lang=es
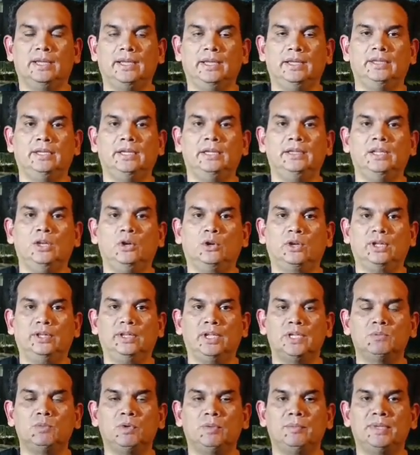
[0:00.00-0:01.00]
que tiene el
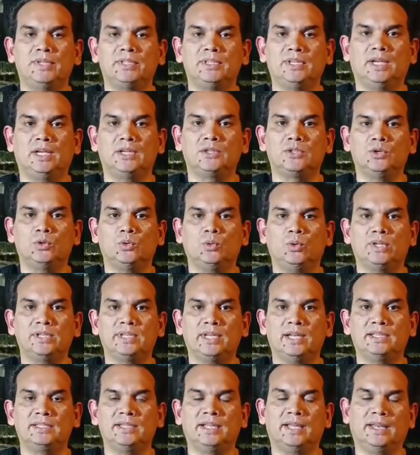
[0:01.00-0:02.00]
organismo de investigación
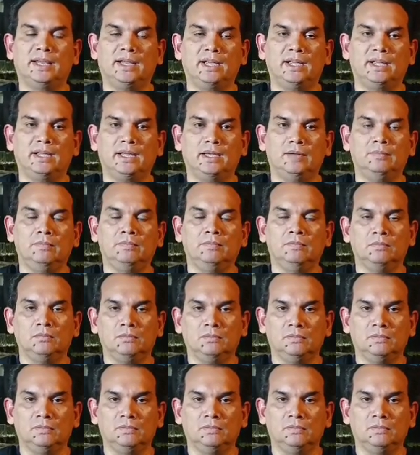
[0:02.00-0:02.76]
judicial seguirán acá.